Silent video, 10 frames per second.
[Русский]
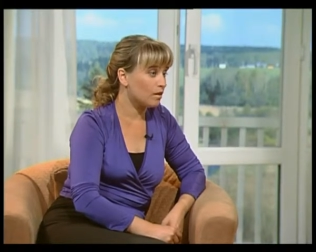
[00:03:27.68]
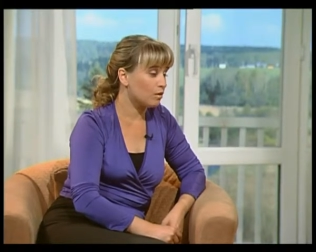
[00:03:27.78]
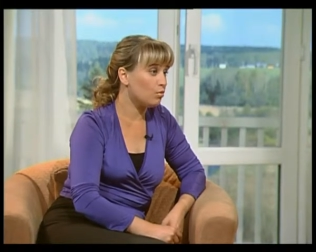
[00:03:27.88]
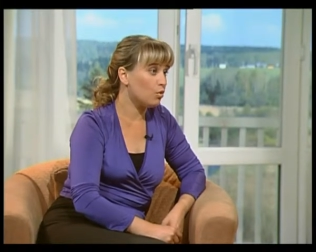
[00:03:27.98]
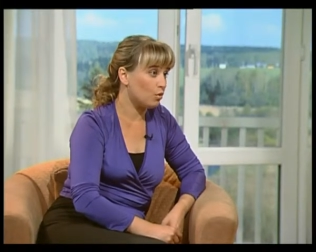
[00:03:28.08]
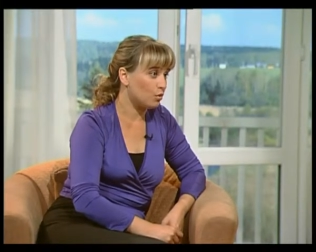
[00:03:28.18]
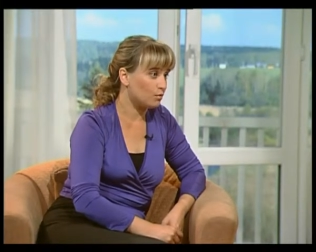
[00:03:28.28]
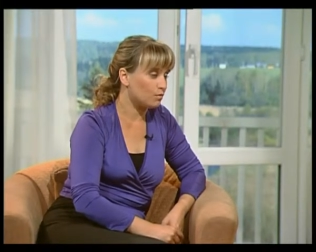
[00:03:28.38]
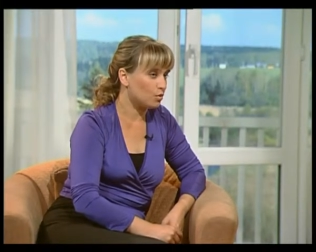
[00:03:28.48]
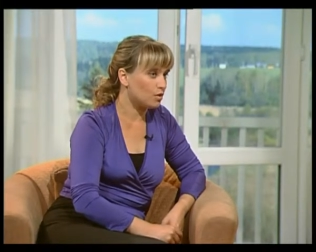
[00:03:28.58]
к
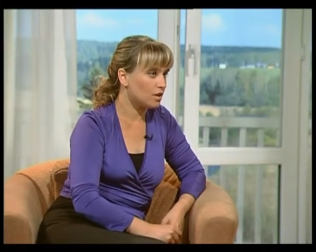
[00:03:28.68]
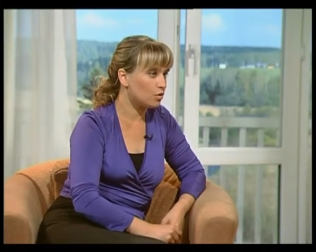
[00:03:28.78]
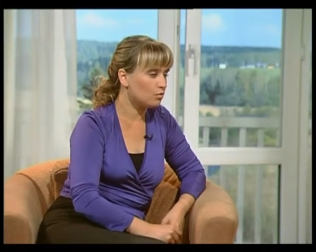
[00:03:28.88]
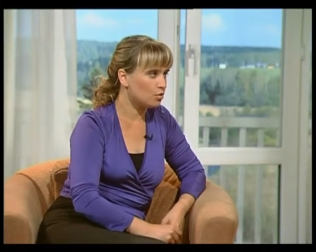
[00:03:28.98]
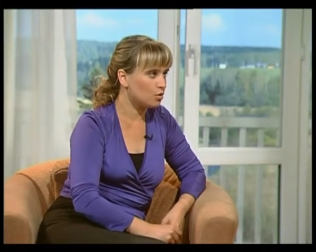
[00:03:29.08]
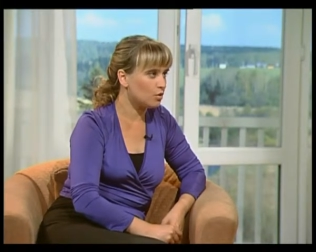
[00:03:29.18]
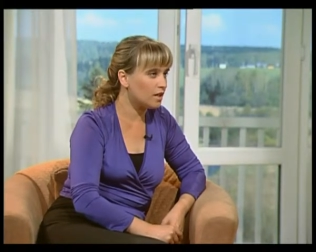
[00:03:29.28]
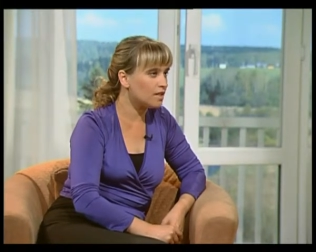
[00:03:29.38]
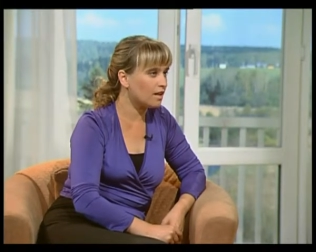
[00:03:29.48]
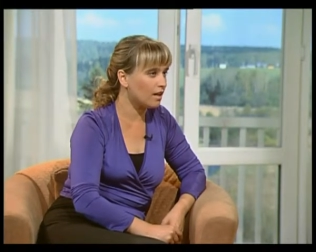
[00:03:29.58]
Богу. То есть я думаю, что
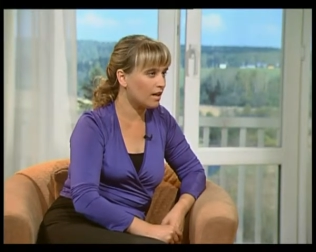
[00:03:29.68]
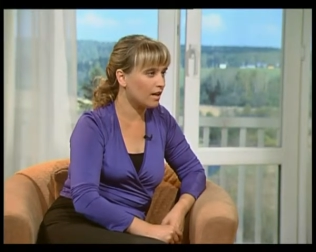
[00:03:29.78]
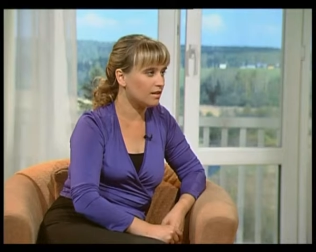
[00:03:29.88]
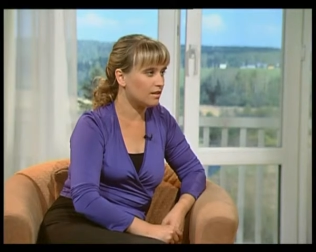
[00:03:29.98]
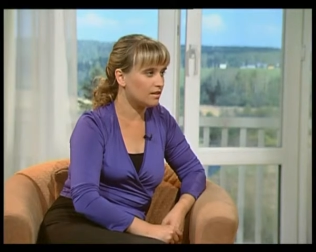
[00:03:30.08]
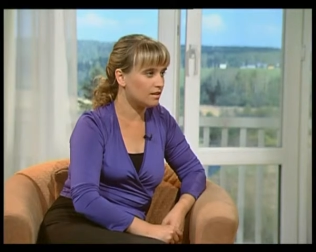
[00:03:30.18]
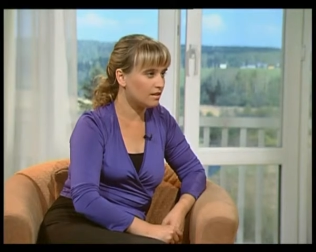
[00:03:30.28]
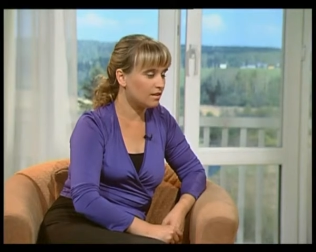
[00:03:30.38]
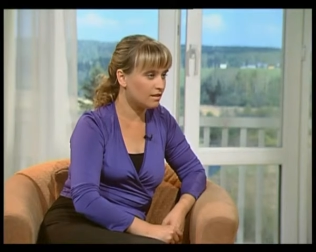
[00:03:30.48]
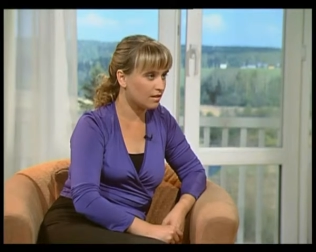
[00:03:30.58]
есть какая-то
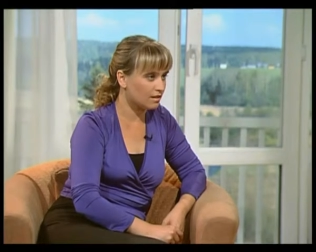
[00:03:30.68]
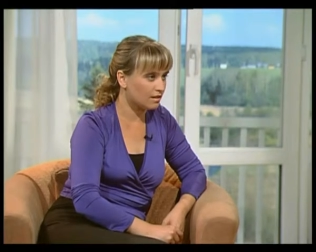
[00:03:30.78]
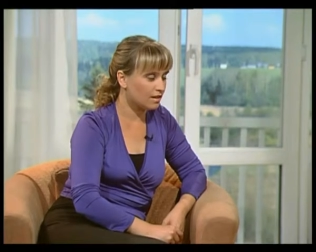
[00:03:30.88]
сила,